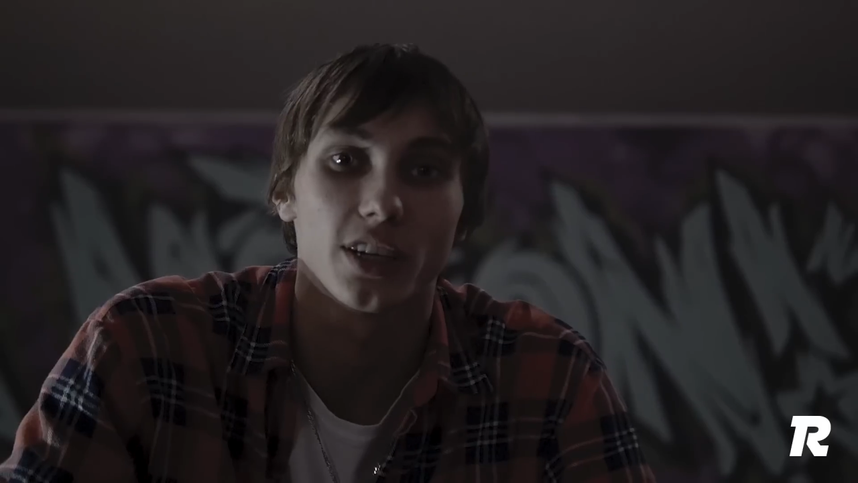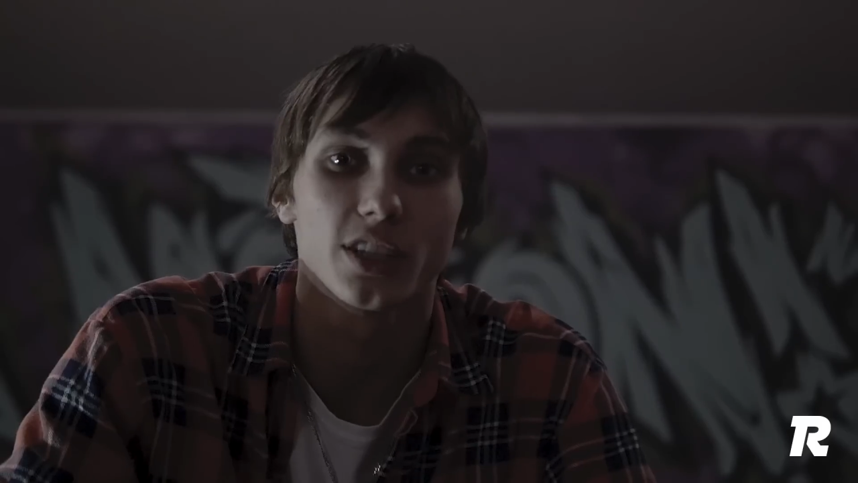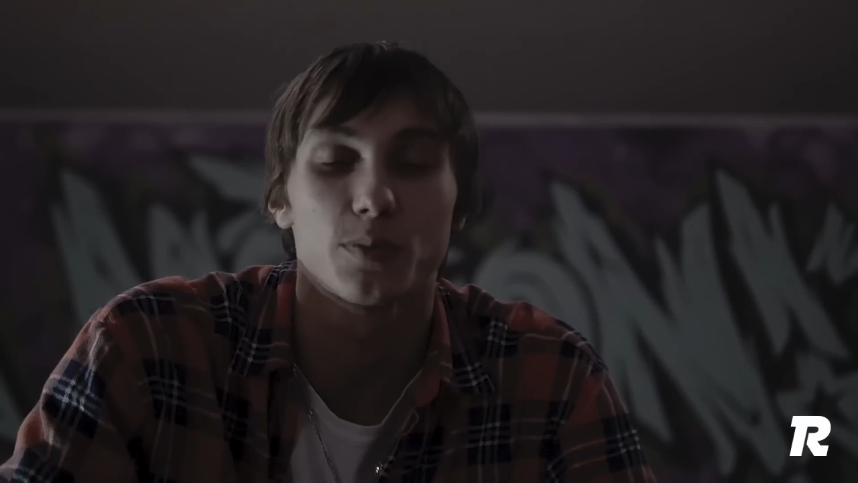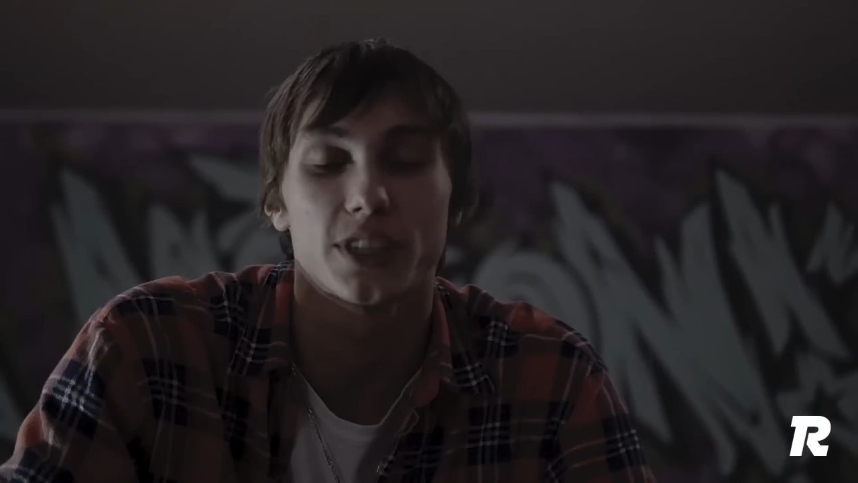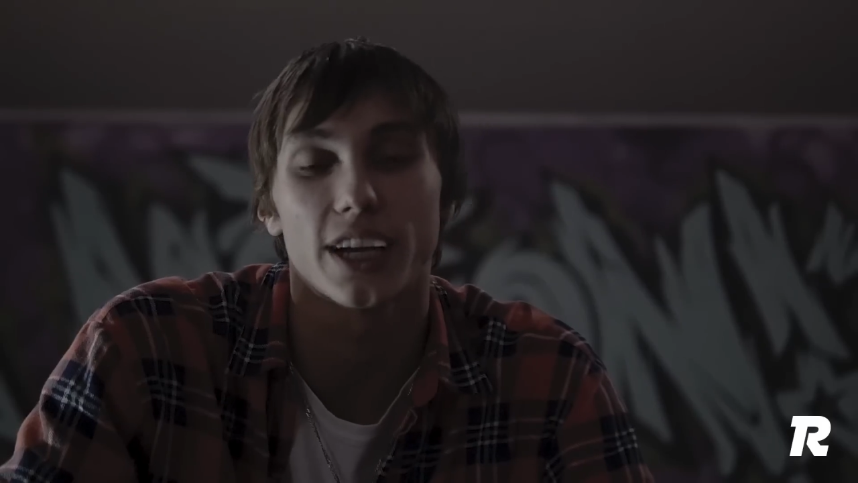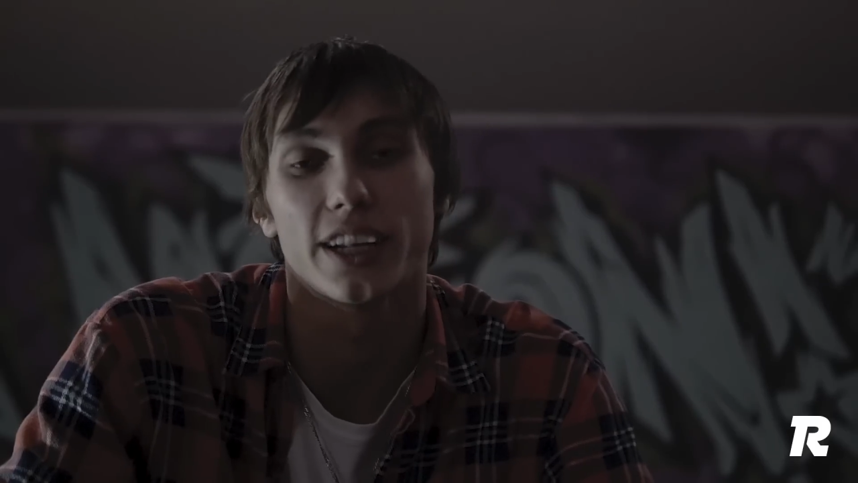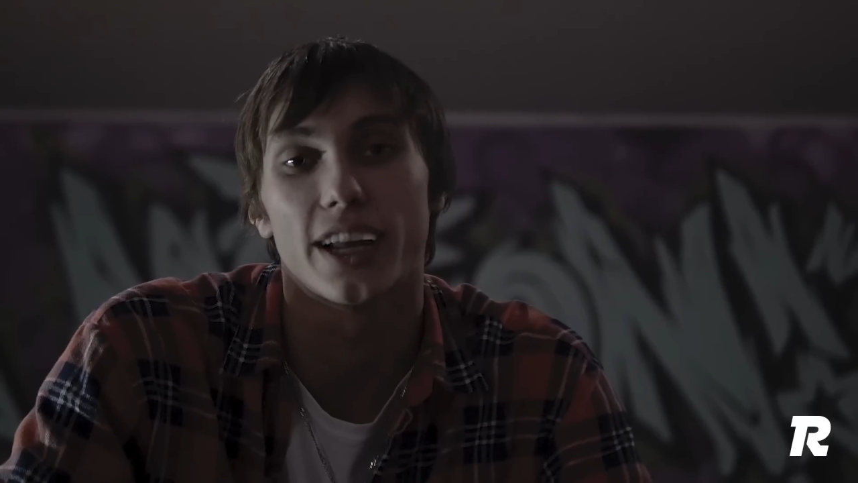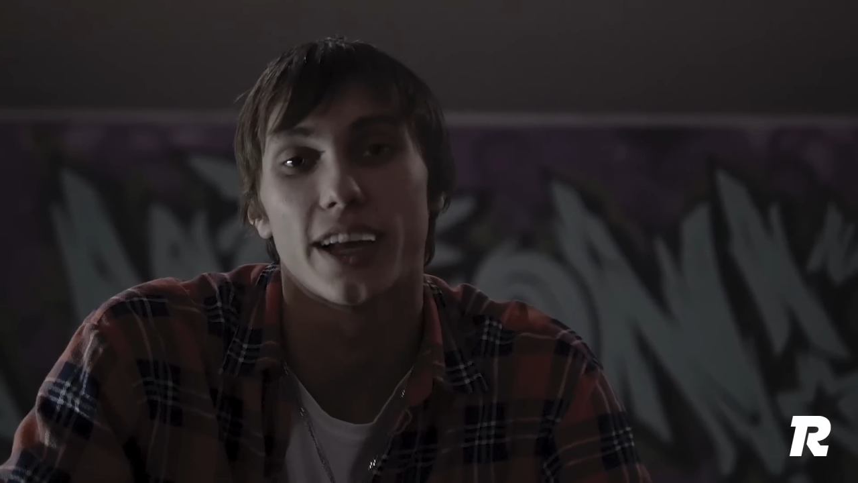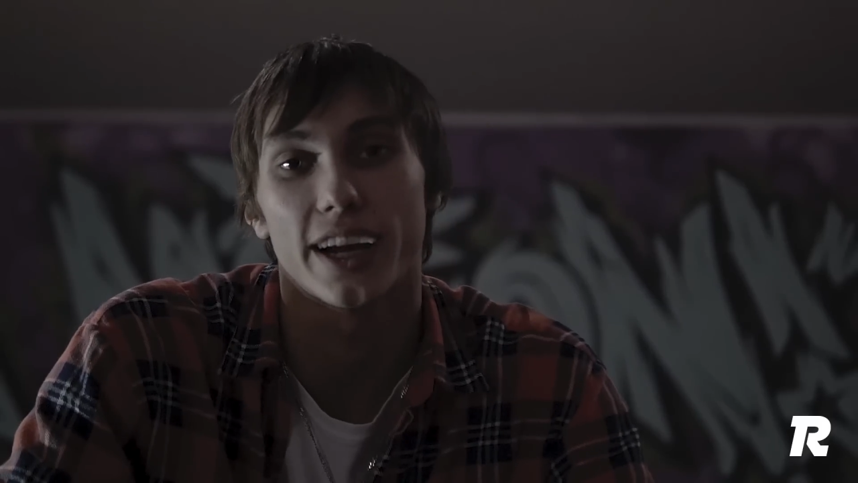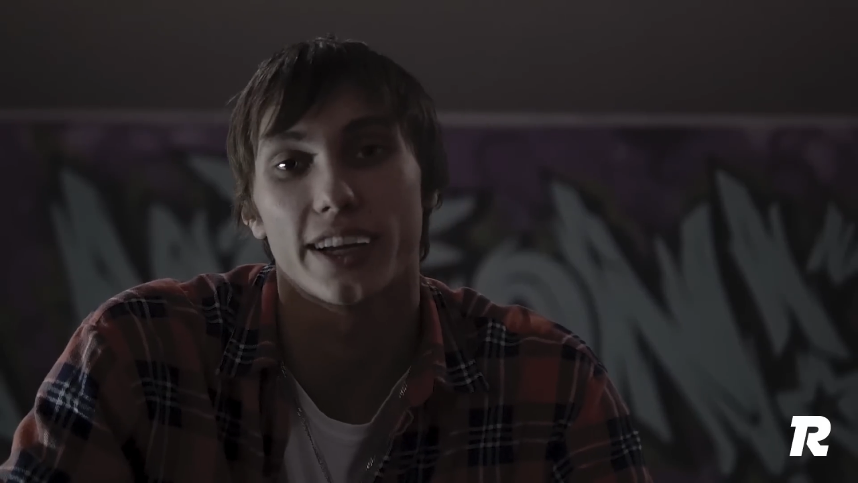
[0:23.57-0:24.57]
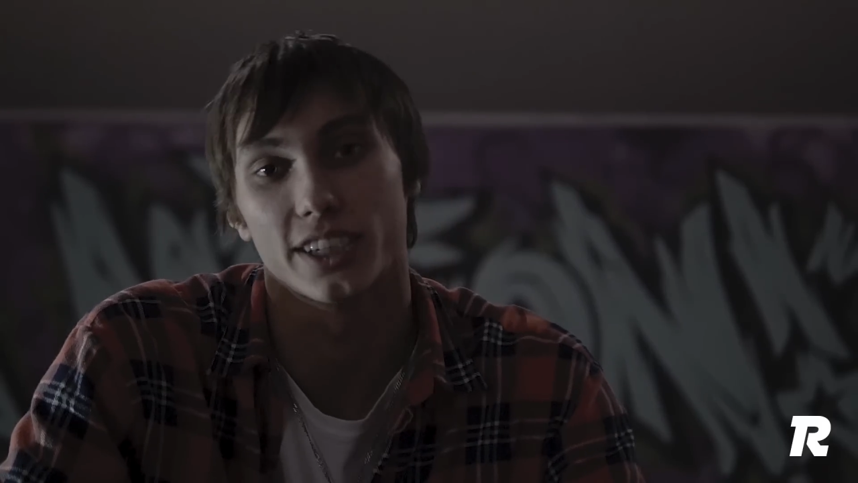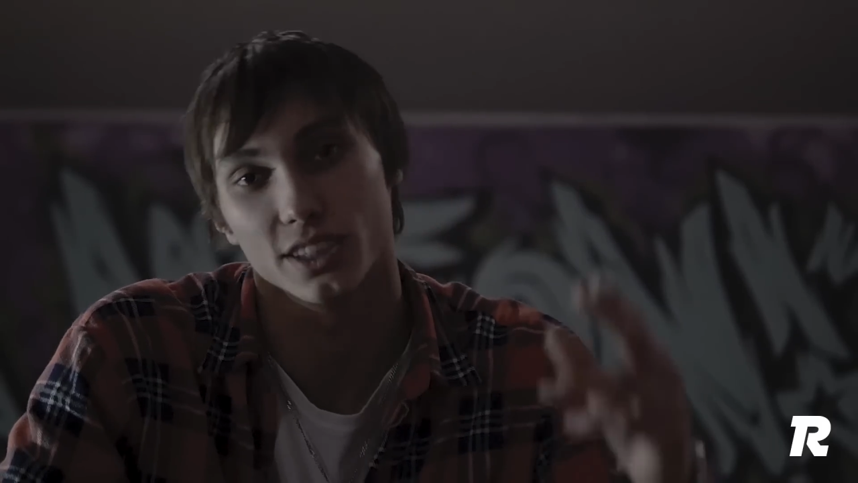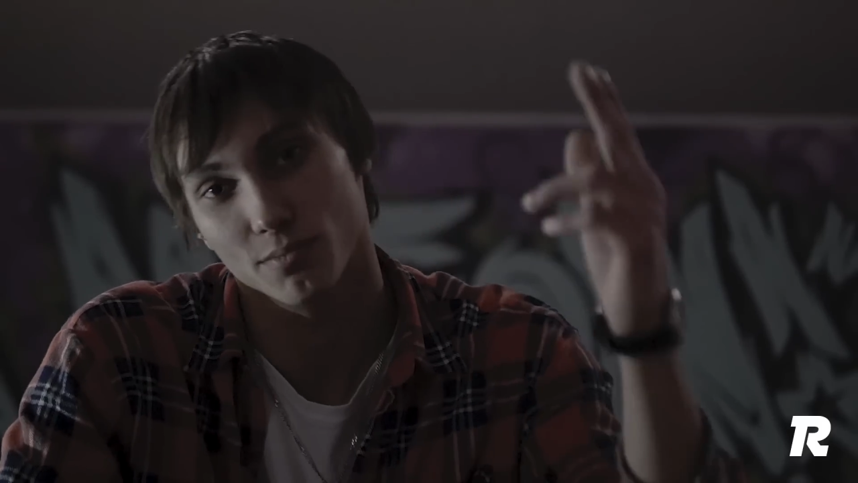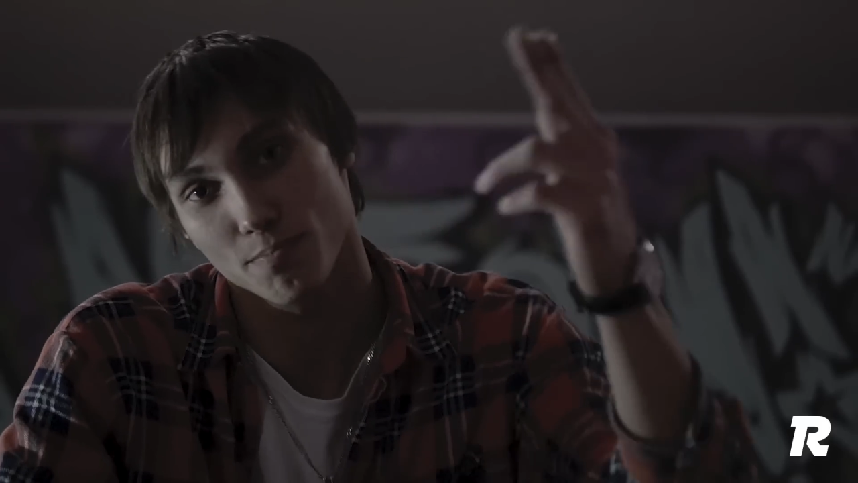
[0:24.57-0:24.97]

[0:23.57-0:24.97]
специально для райдеров.